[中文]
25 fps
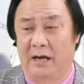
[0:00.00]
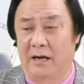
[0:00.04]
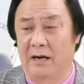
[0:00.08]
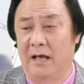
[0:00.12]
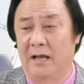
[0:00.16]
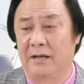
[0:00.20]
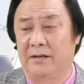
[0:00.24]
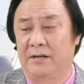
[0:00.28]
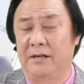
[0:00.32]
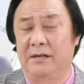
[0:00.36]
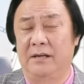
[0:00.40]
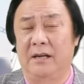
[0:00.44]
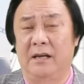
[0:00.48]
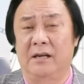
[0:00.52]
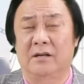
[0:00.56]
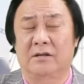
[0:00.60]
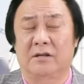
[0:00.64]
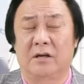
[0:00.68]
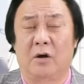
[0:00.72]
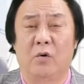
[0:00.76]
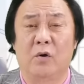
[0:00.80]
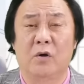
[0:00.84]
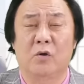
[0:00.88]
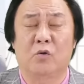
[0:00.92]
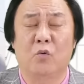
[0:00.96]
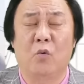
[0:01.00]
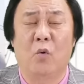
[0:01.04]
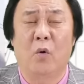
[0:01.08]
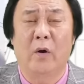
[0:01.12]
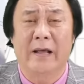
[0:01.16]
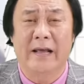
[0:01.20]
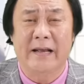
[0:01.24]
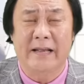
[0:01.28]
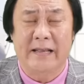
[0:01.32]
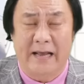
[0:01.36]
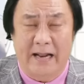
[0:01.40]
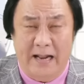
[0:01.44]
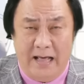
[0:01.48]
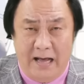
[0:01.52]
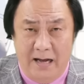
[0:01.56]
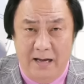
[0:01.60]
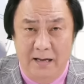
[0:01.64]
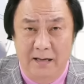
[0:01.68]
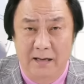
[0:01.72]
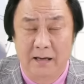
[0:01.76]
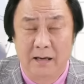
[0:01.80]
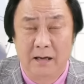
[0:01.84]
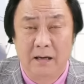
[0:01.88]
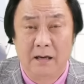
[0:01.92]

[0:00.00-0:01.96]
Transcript: 当然，今天稍微多了一点了，